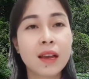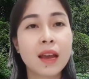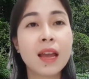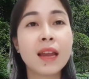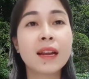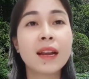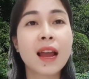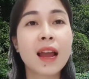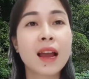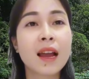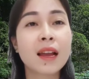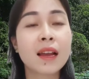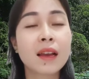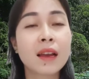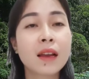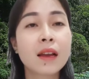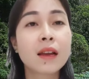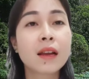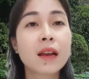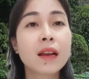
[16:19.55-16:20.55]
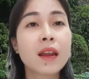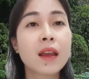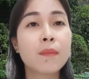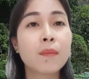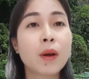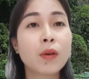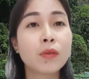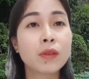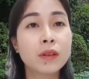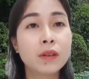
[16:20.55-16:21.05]
thì ra cái
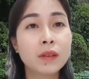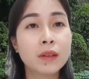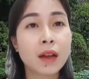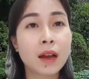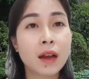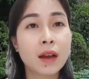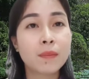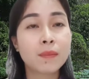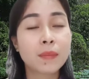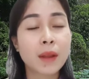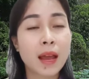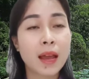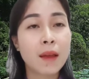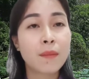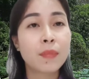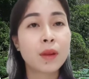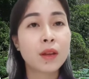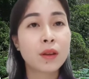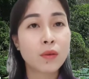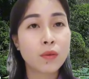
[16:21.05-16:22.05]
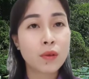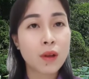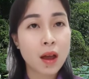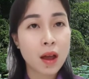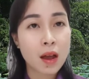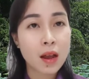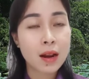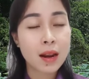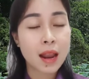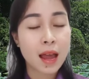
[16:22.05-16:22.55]
điểm báo trước là hôm nay em đi núi
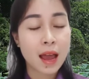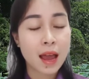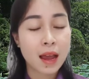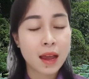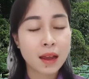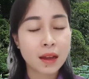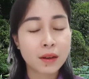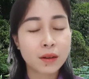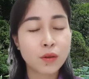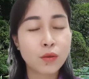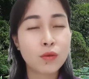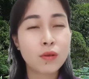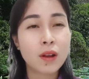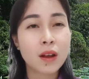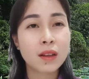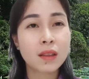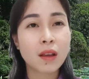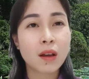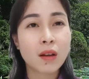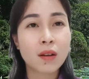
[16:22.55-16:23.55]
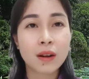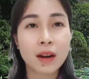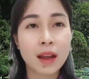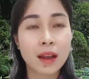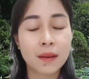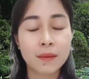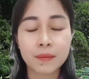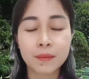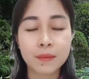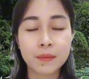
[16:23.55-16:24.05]
đó là núi đó toàn
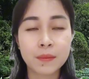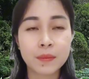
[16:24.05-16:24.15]
là